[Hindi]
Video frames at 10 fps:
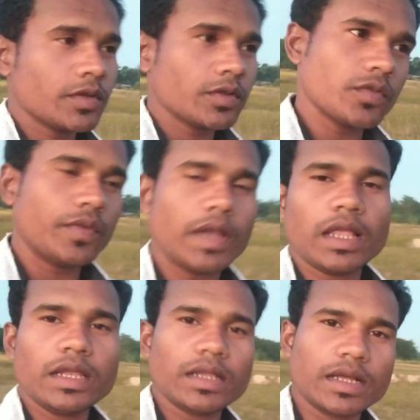तो दोस्तों
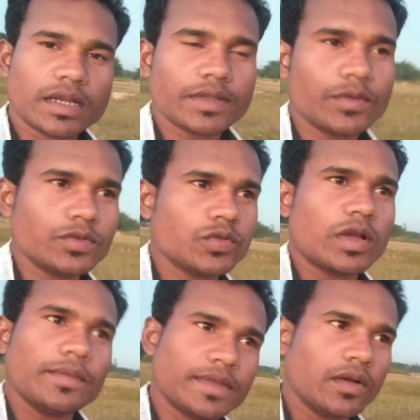फिलहाल घर का तो जो
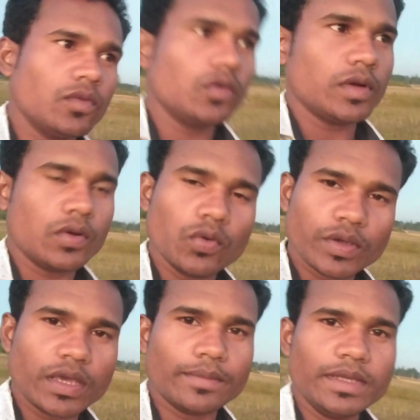काम था वो
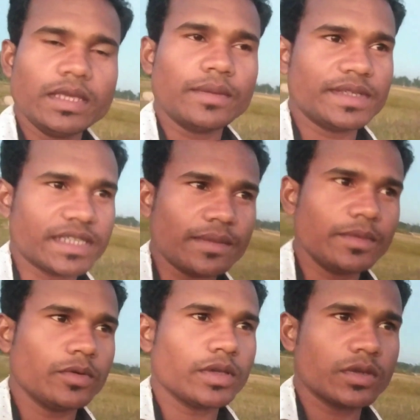हो गया अभी अभी
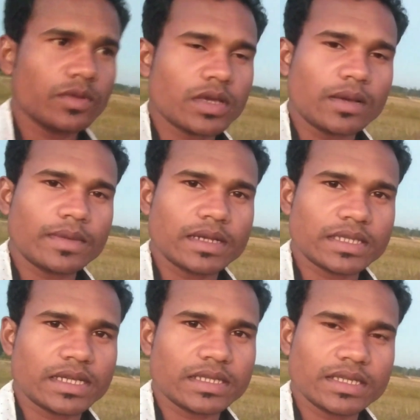शाम भी हो गया क्योंकि काम
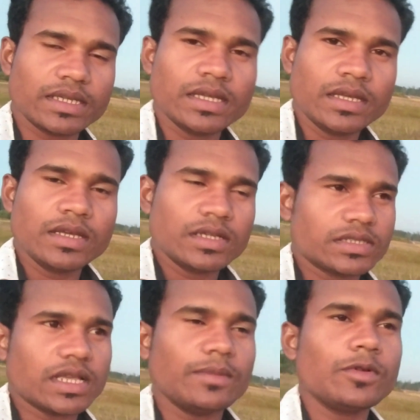करते करते
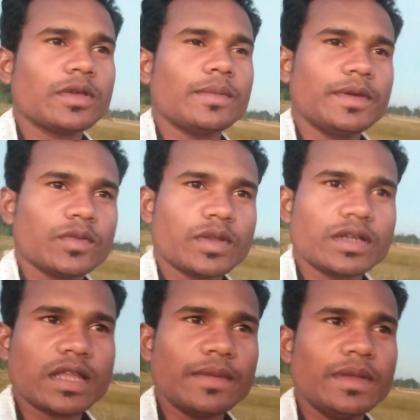शाम हो गया मैं
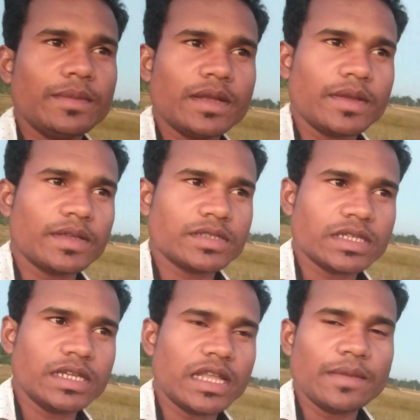उतना टाइम नहीं मिला
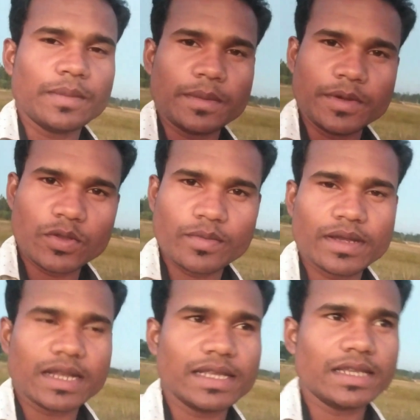सही टाइम पे वीडियो
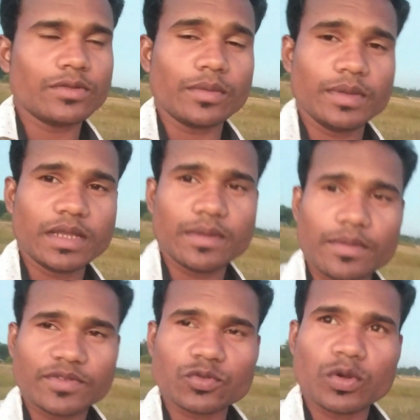बनाने के लिए तो अभी
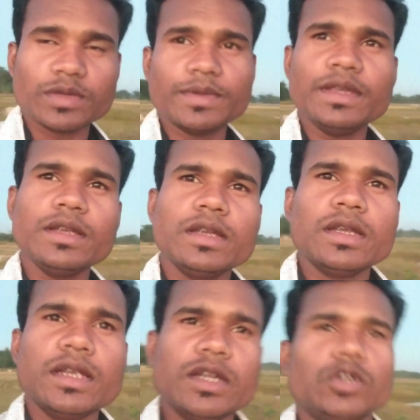लगभग सूरज भी
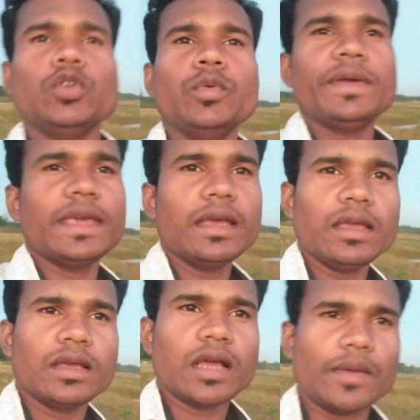डूब गया
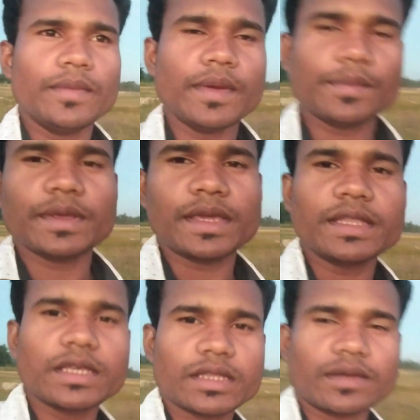अभी मैं अपने
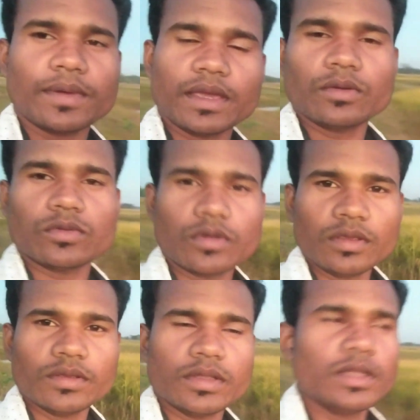खेत की तरफ आया हूँ थोड़ा